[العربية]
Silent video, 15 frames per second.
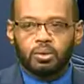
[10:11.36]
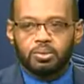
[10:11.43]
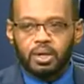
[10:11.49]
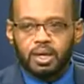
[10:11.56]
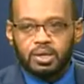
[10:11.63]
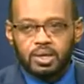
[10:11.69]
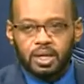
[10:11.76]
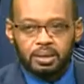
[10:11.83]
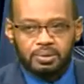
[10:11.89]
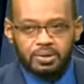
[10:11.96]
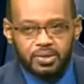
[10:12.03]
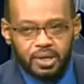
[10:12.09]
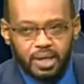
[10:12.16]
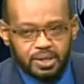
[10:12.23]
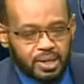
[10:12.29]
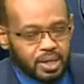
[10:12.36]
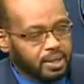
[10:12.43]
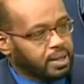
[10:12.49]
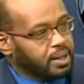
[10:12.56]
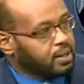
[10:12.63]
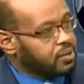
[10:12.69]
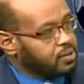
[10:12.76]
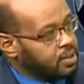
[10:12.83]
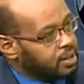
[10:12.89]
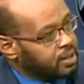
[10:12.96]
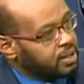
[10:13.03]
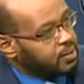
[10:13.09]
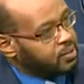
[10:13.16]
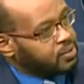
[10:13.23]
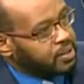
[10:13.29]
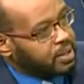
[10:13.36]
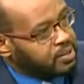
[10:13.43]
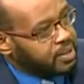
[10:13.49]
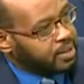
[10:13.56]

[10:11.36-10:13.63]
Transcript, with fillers: كذلك بالسياسات الاقتصاديه والسياسات